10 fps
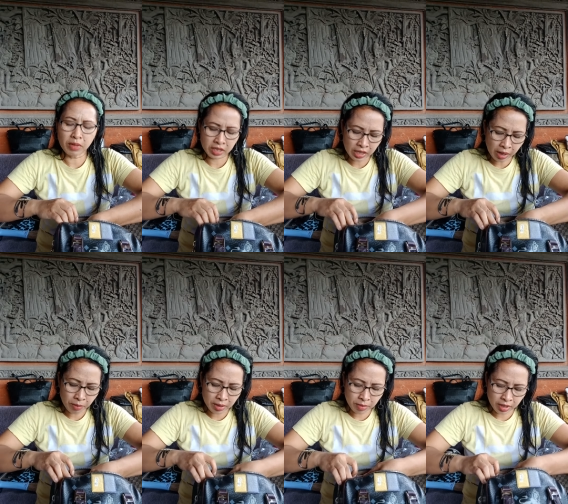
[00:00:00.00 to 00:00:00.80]
masih
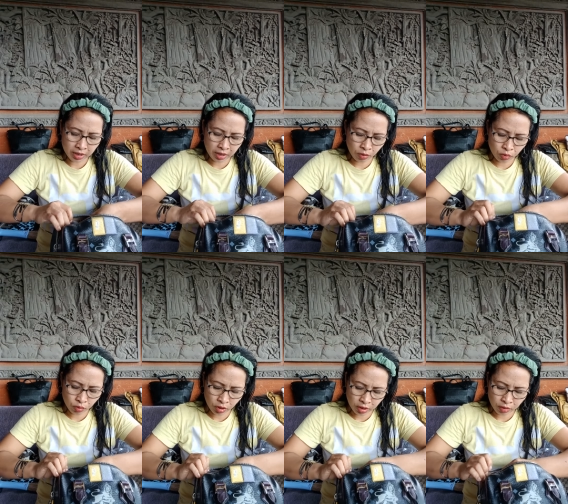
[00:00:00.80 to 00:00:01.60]
aman banget kak
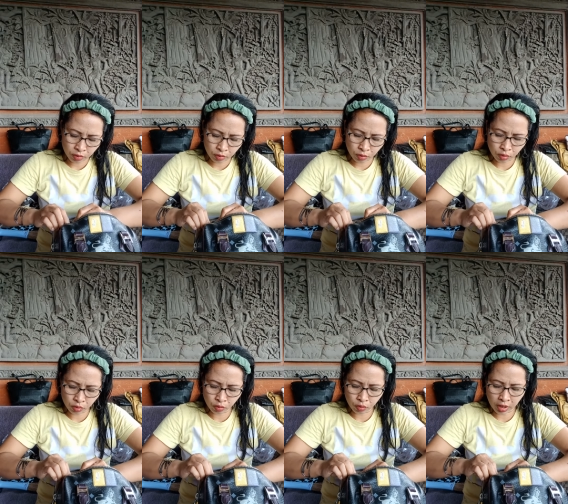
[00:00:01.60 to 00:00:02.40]
unturan
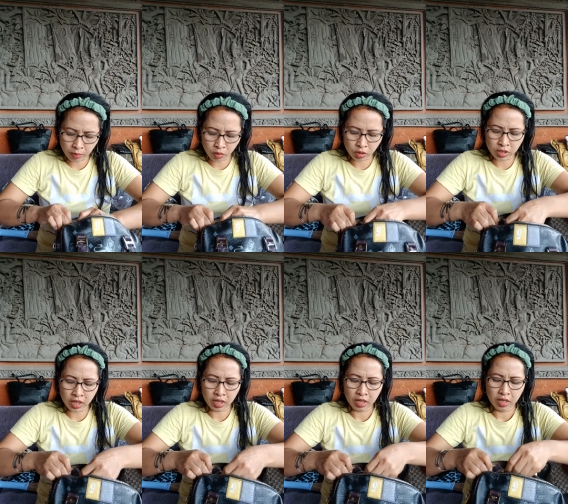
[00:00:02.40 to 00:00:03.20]
untuk ukuran
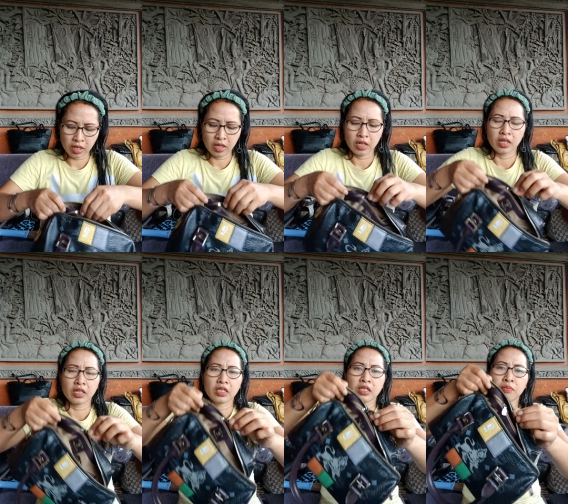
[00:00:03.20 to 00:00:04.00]
monja
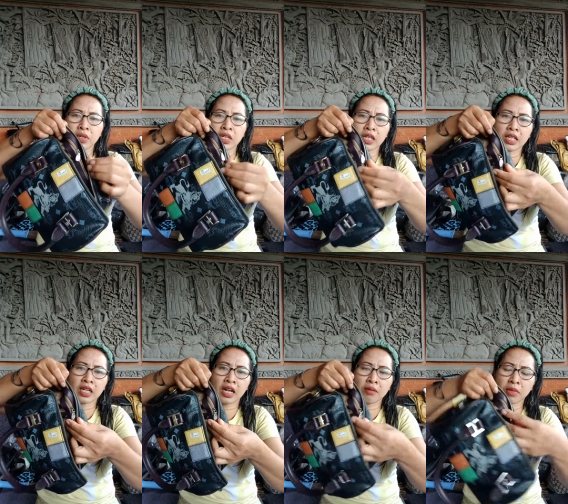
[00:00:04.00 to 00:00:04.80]
zipper dia di
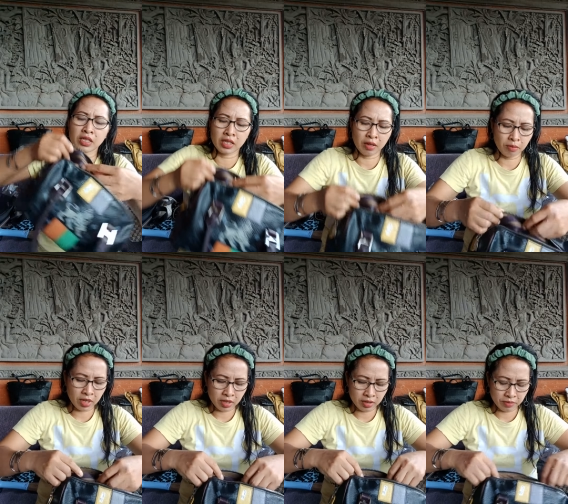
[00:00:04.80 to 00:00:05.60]
dalam masih aman